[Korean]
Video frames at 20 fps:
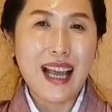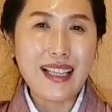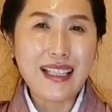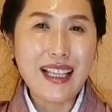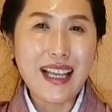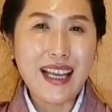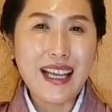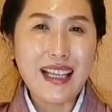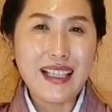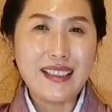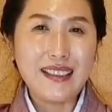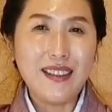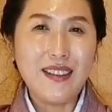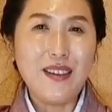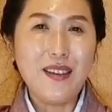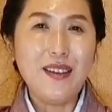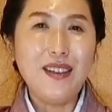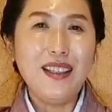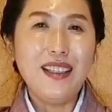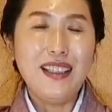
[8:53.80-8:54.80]

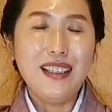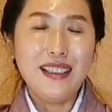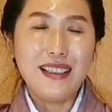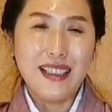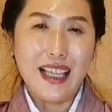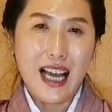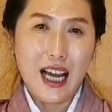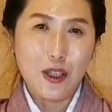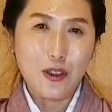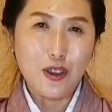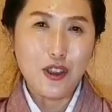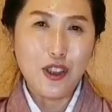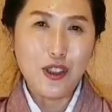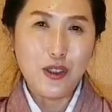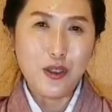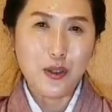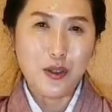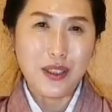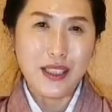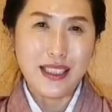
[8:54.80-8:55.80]
다사에서
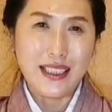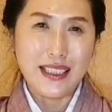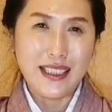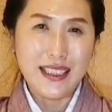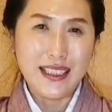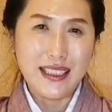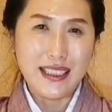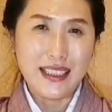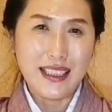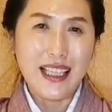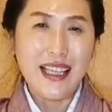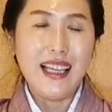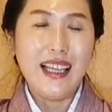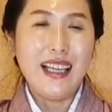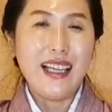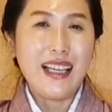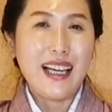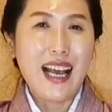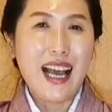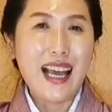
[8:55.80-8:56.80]
나오는 요리를
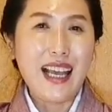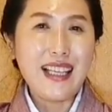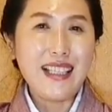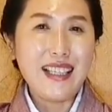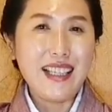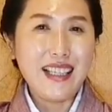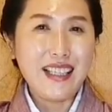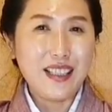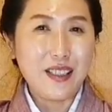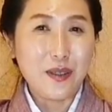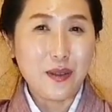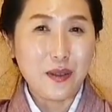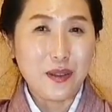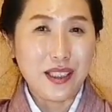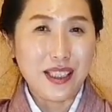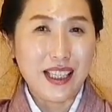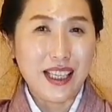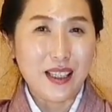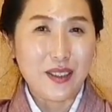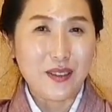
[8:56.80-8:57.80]
갈색
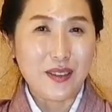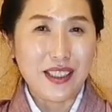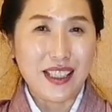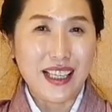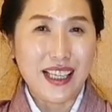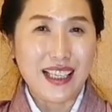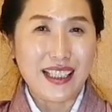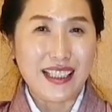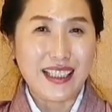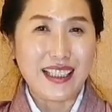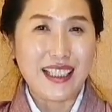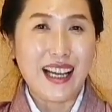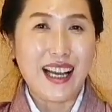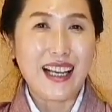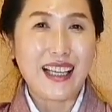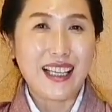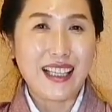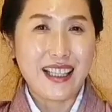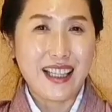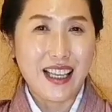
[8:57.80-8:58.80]
새끼 요리라고
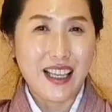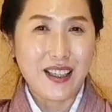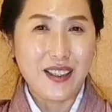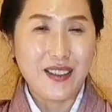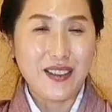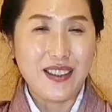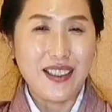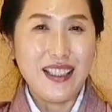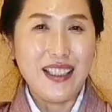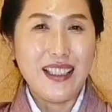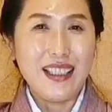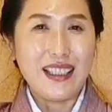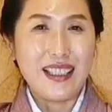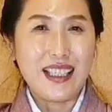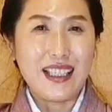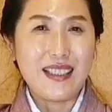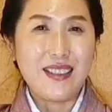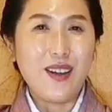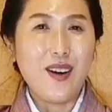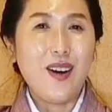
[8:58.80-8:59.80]
이야기를 하게 돼요.
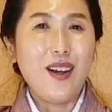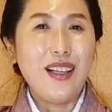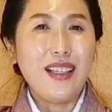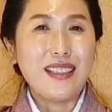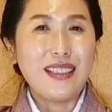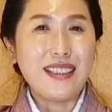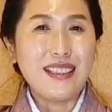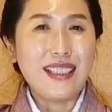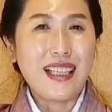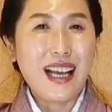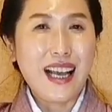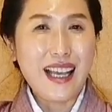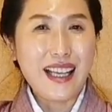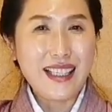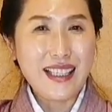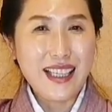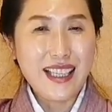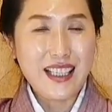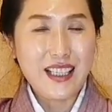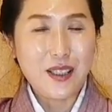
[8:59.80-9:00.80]
그래서
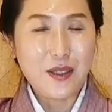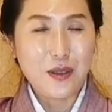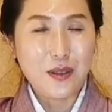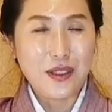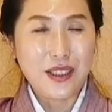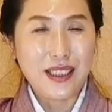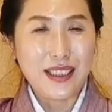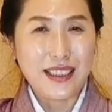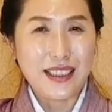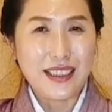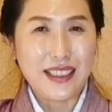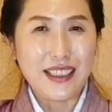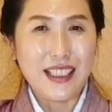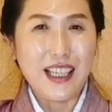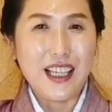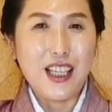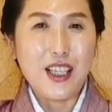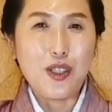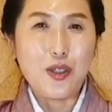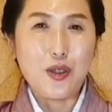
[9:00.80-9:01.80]
그가해
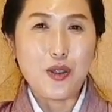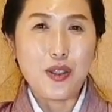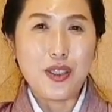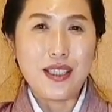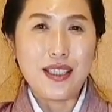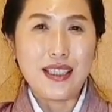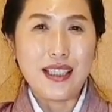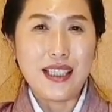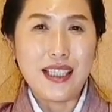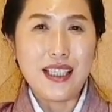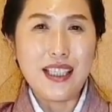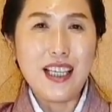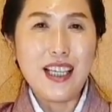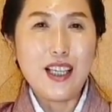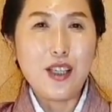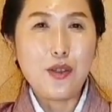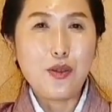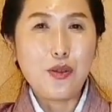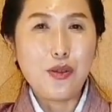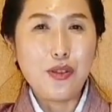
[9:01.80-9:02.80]
요리를
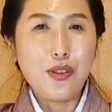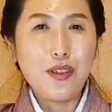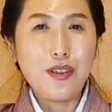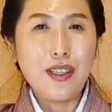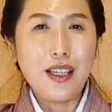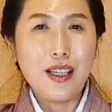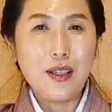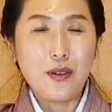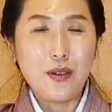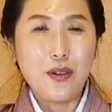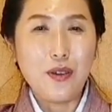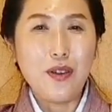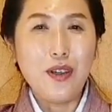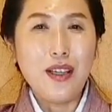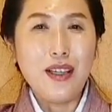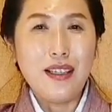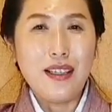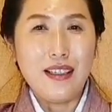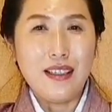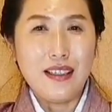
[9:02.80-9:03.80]
주인이
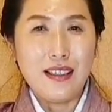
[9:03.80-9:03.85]
순서대로